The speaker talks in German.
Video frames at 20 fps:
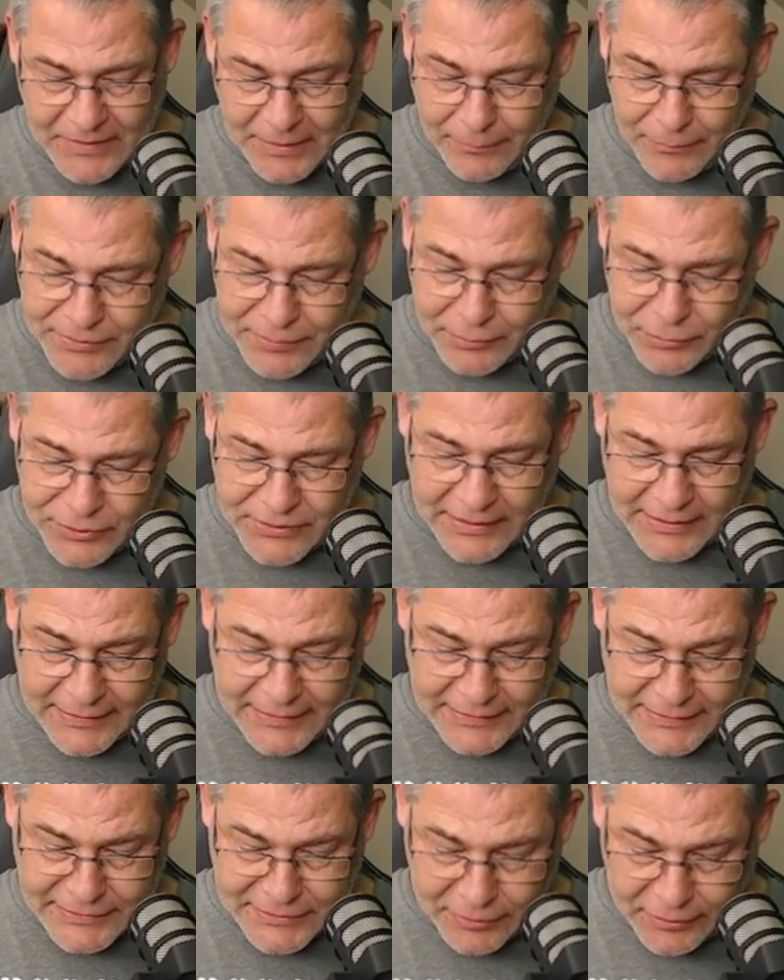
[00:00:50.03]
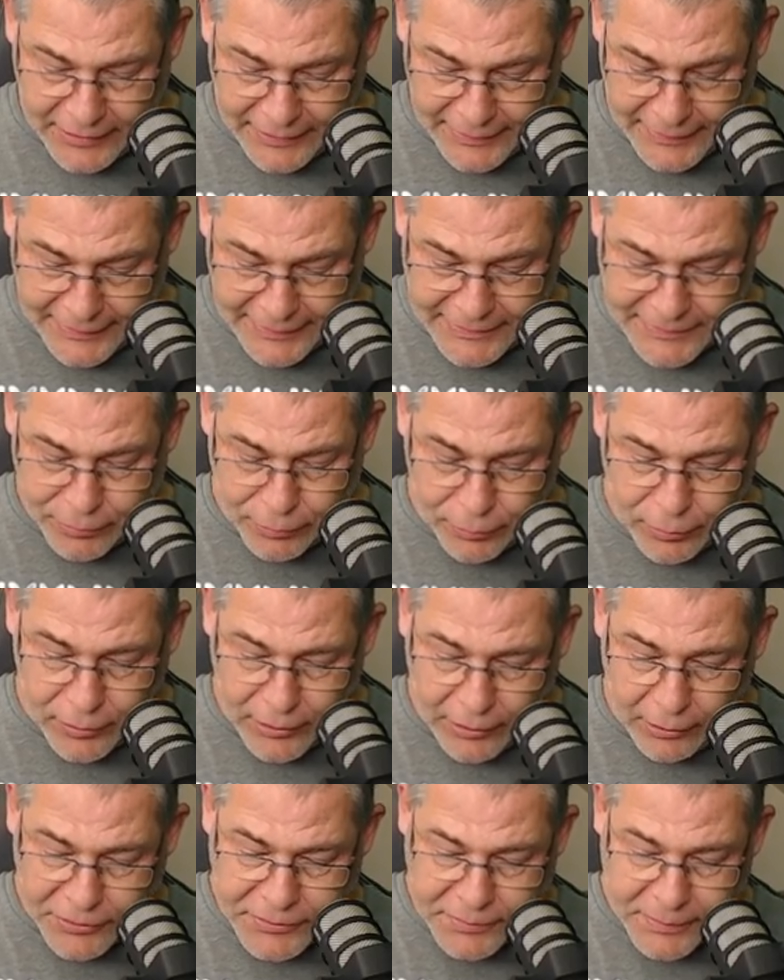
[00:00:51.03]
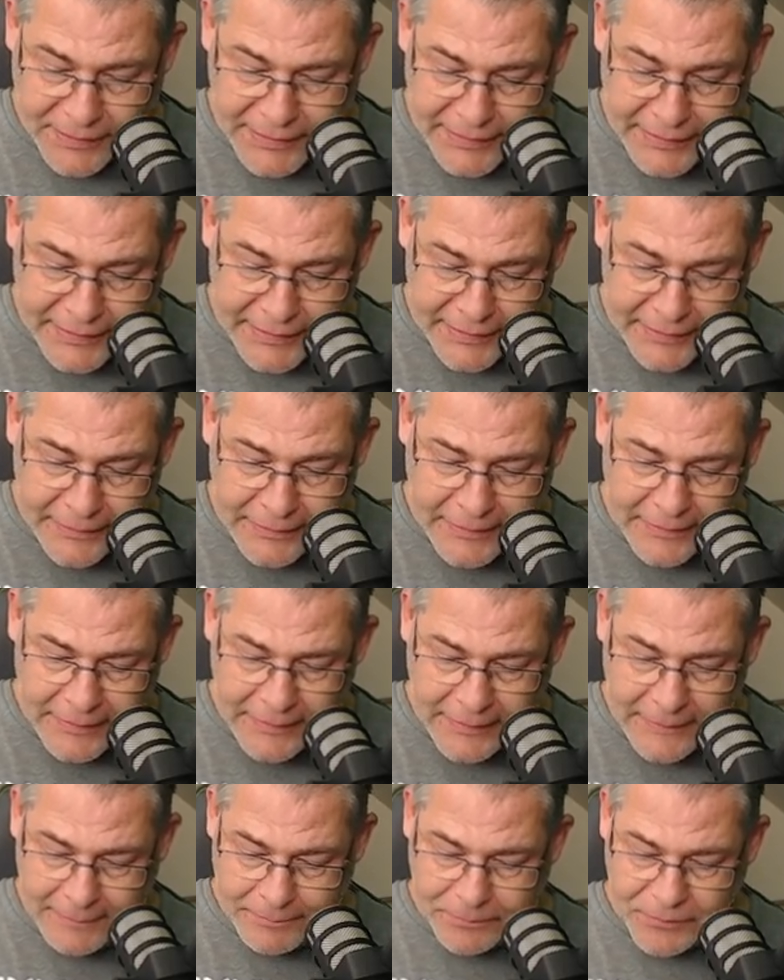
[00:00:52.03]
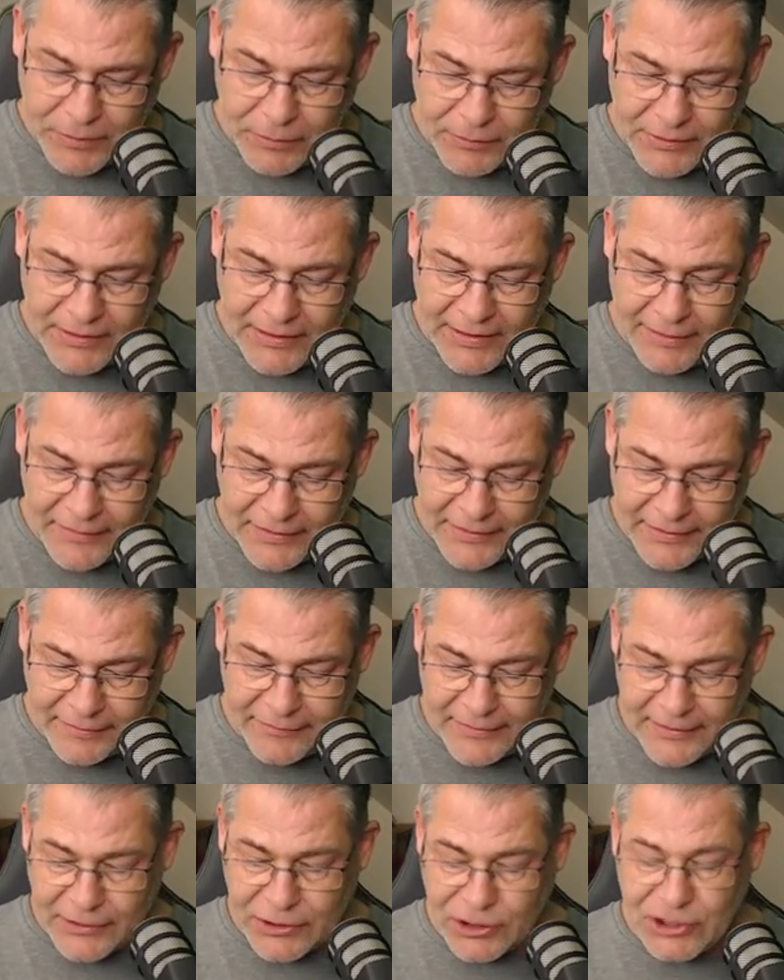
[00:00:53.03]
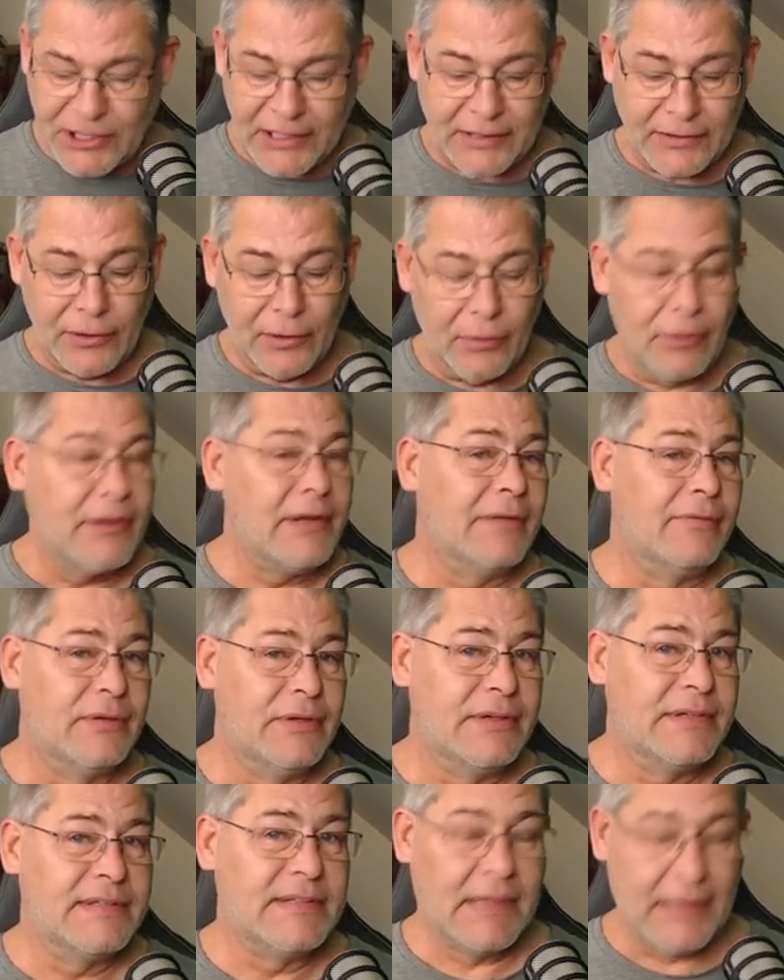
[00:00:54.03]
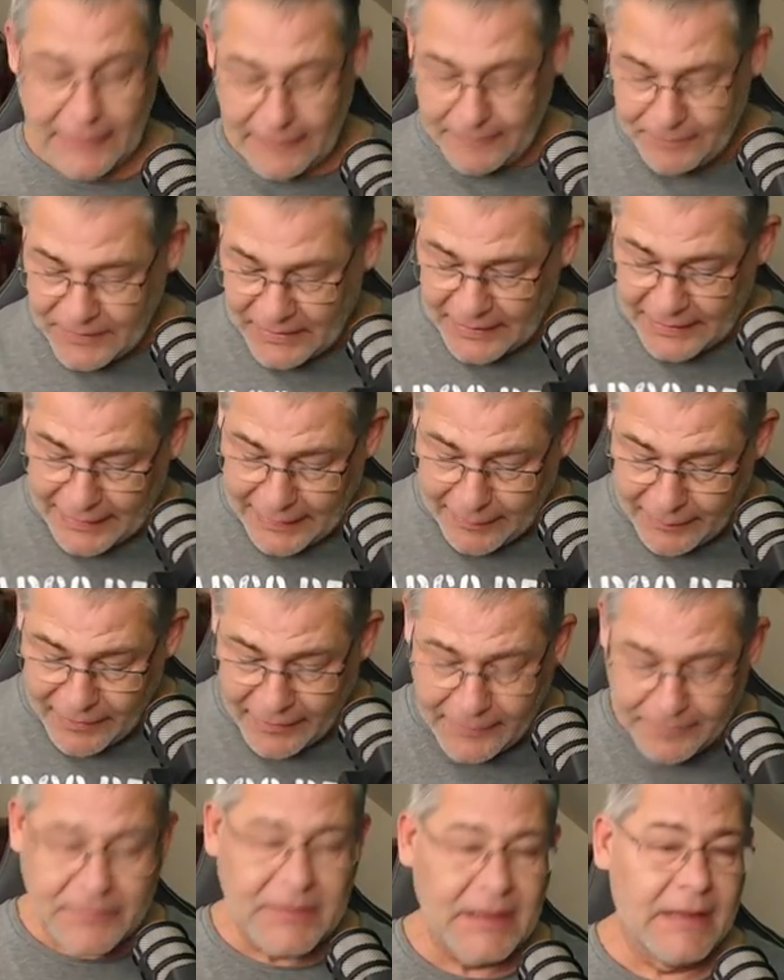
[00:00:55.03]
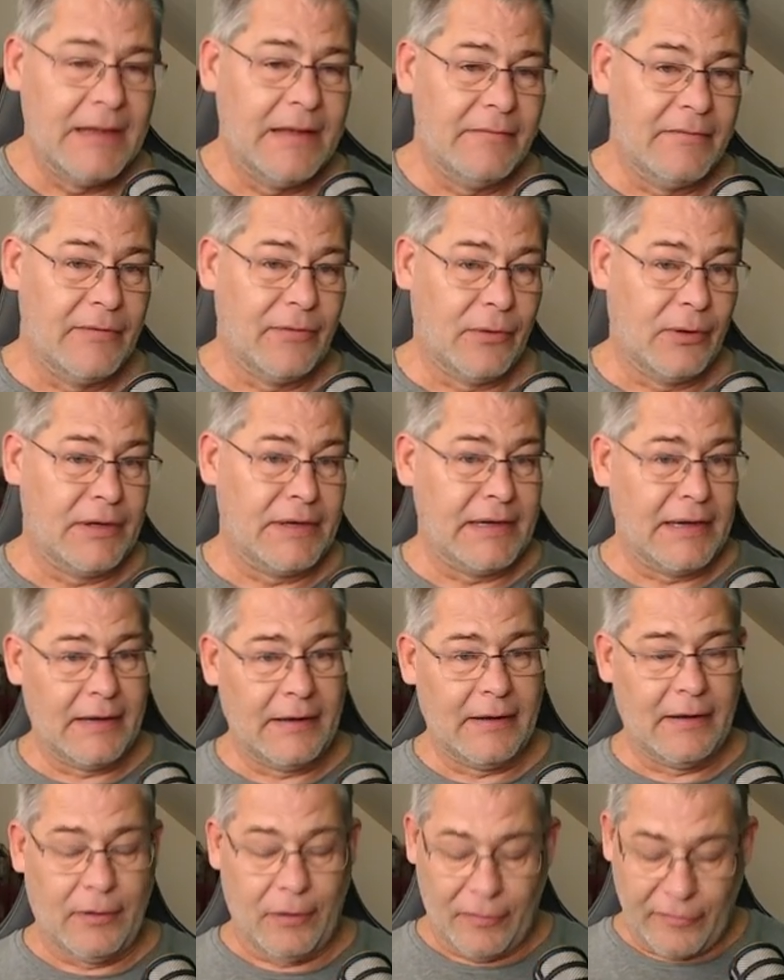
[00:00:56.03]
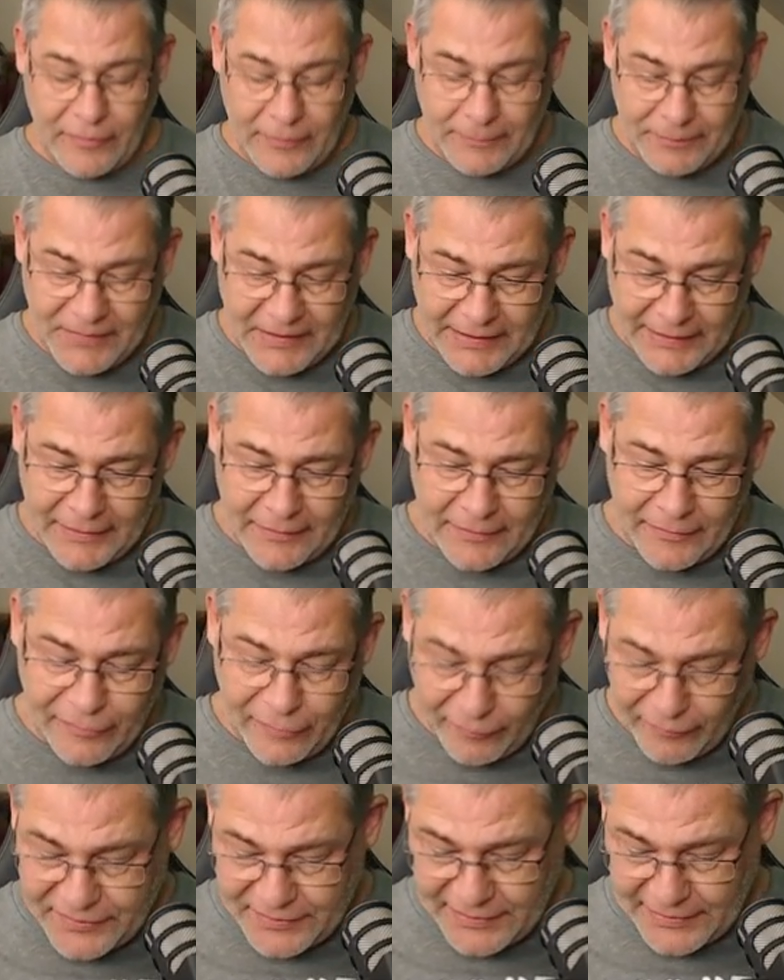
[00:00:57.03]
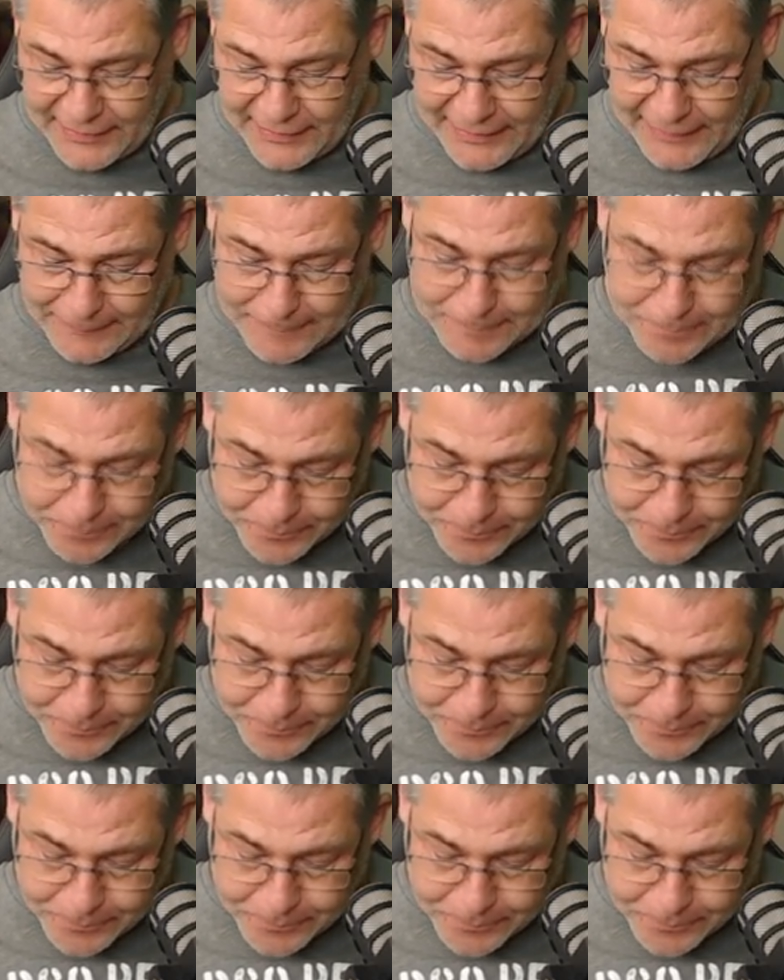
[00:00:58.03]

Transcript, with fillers: Es muss allerdings noch einen X-Bogen rausbringen hier. Und dann haben wir hier wieder einen schicken Neuner, würde ich sagen. Aber wir wollten ja auf den 15er gehen.